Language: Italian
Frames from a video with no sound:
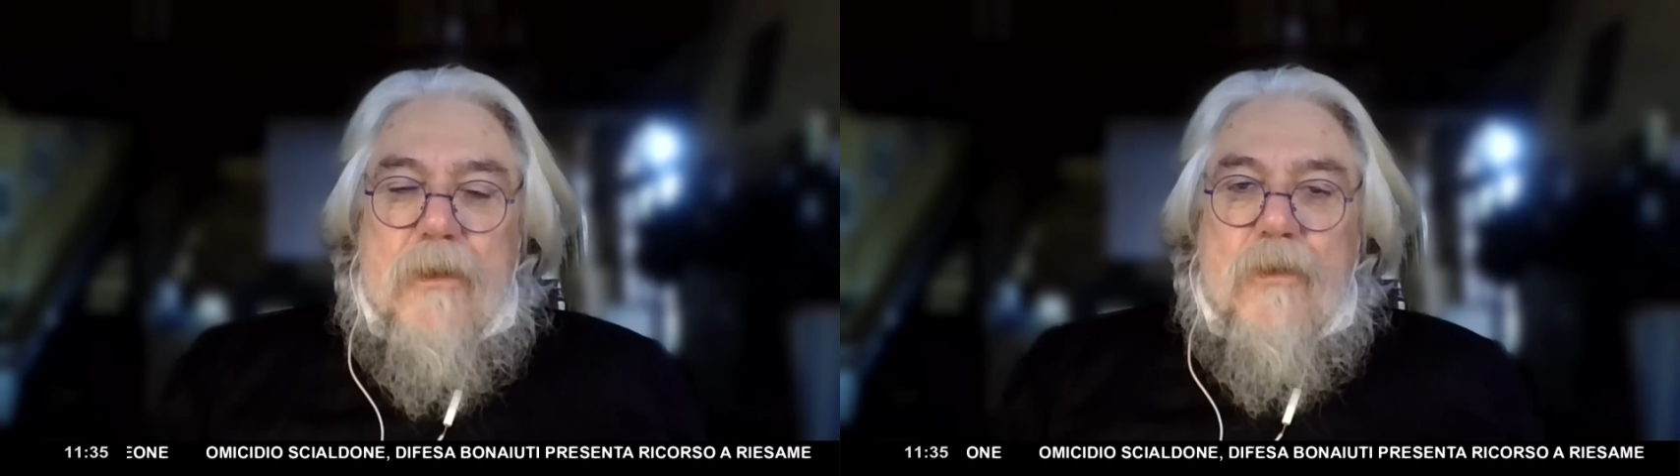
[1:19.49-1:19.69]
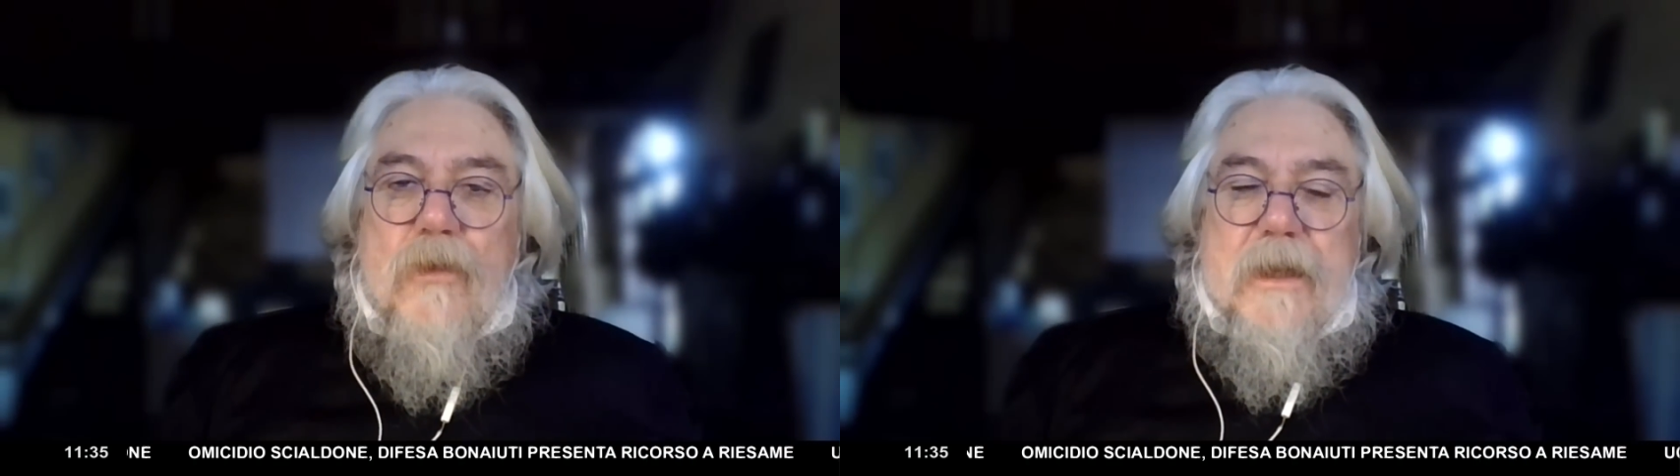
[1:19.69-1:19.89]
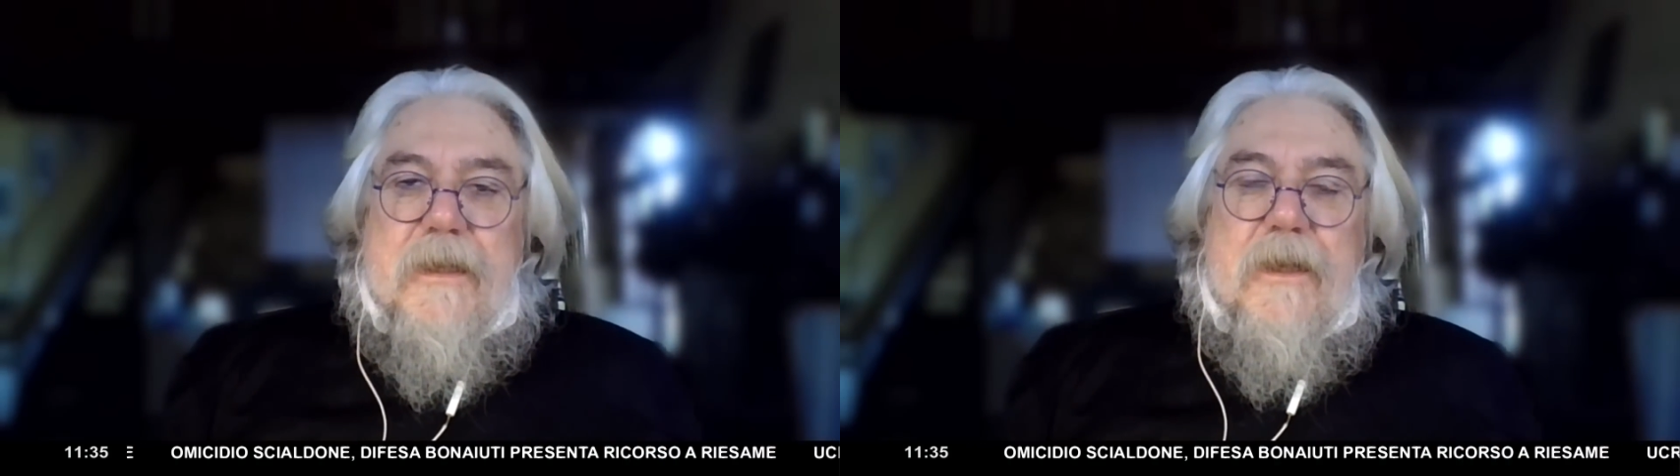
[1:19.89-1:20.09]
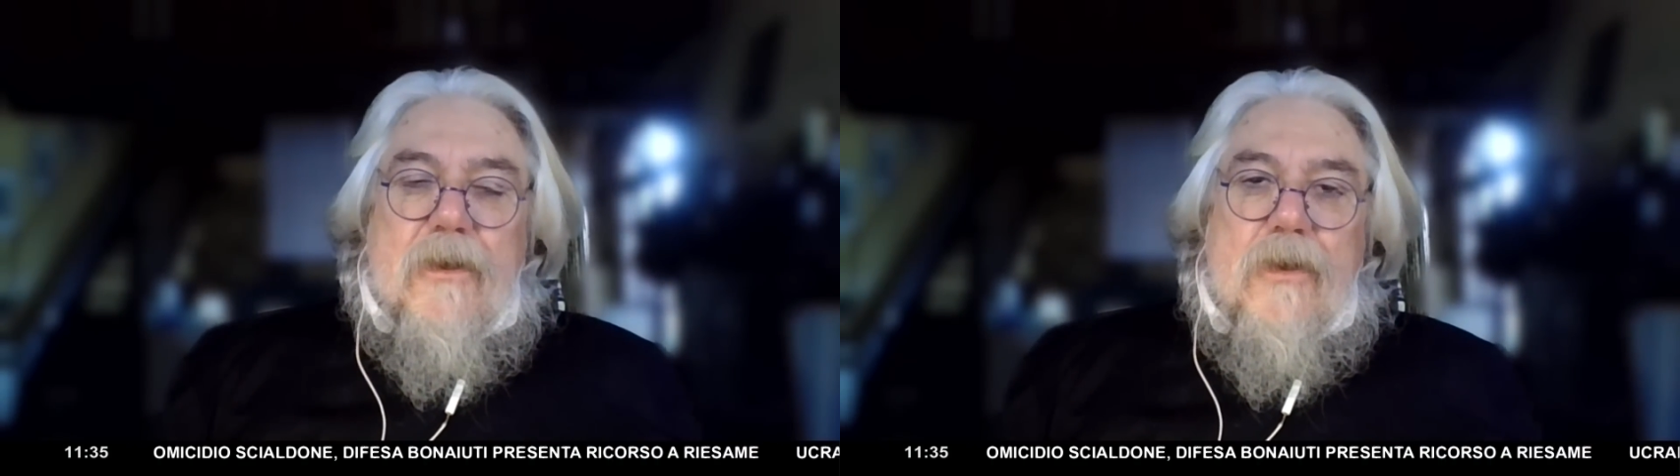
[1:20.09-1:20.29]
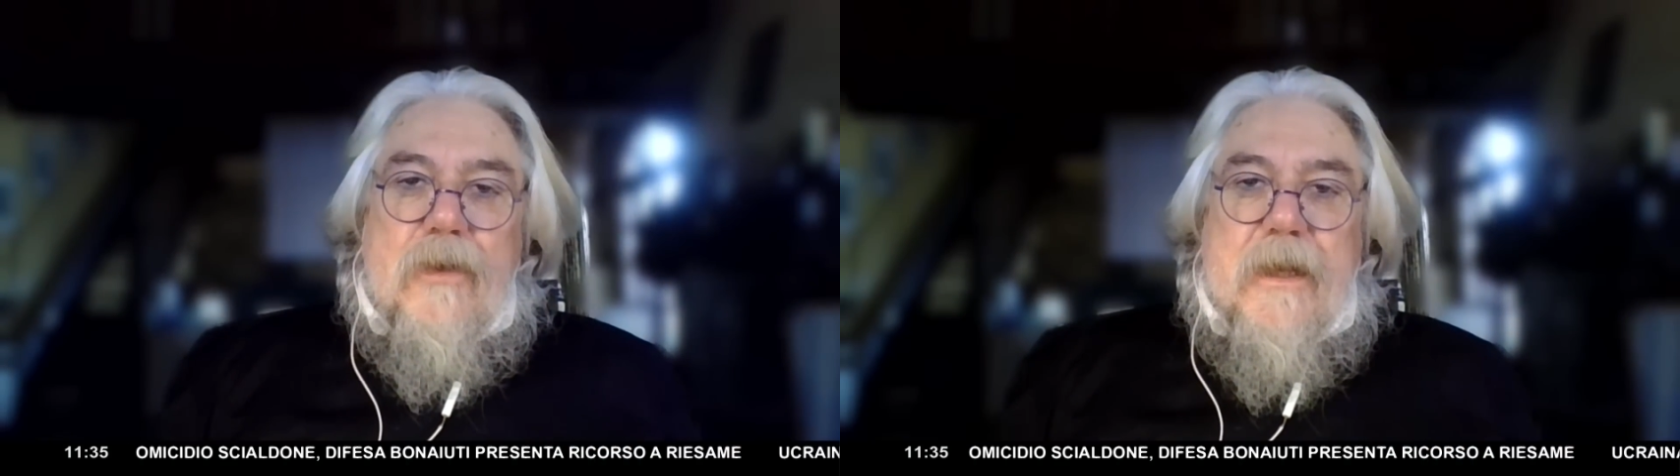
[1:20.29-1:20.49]
un
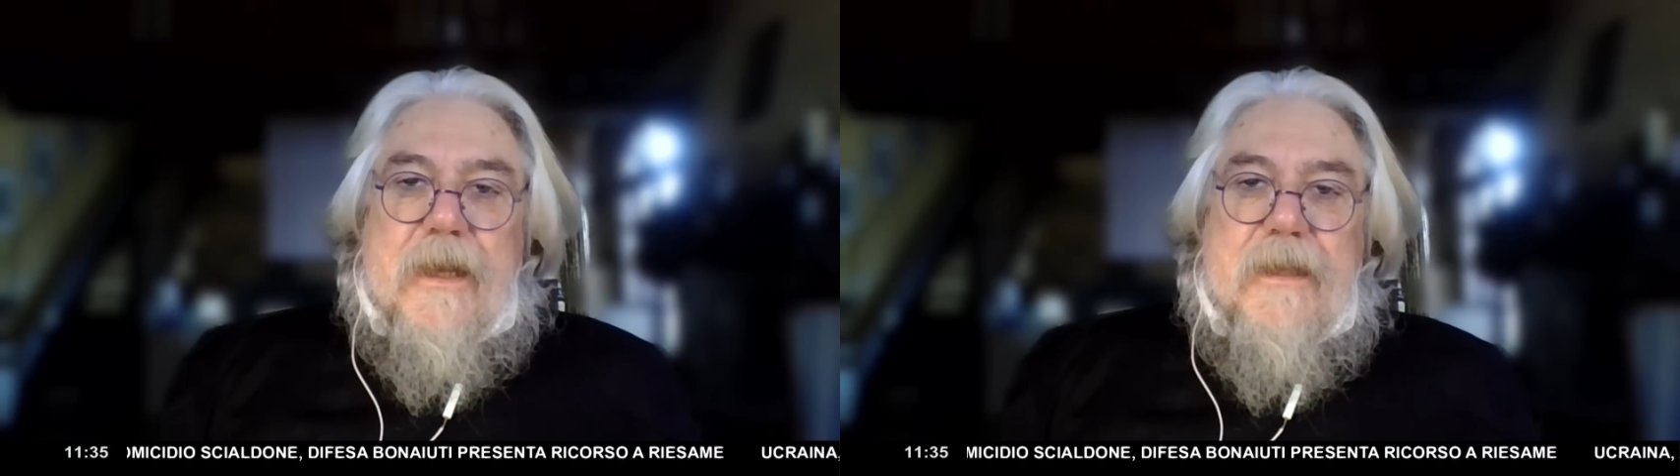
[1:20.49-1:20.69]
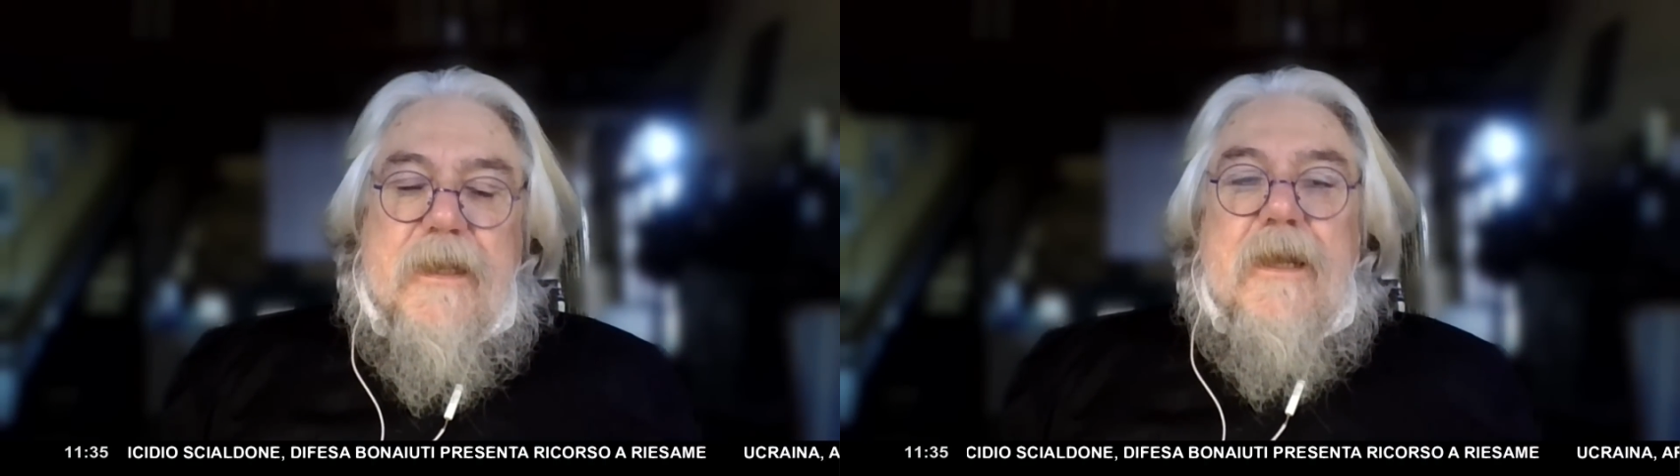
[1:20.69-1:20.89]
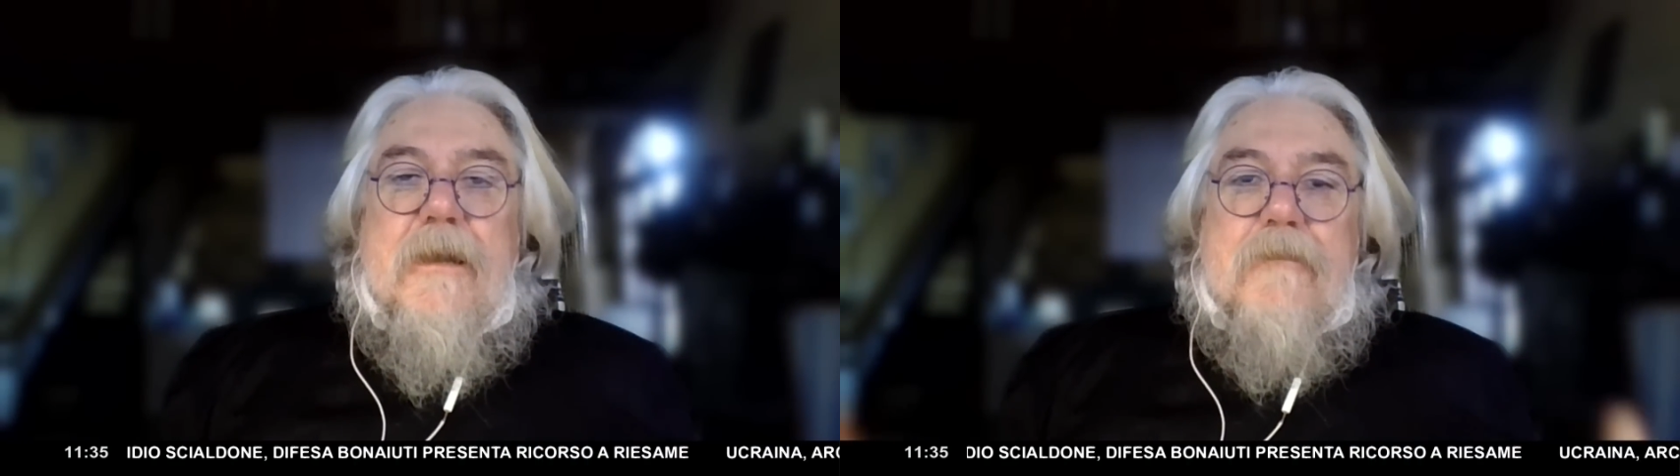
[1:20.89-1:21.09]
reticolo coerente,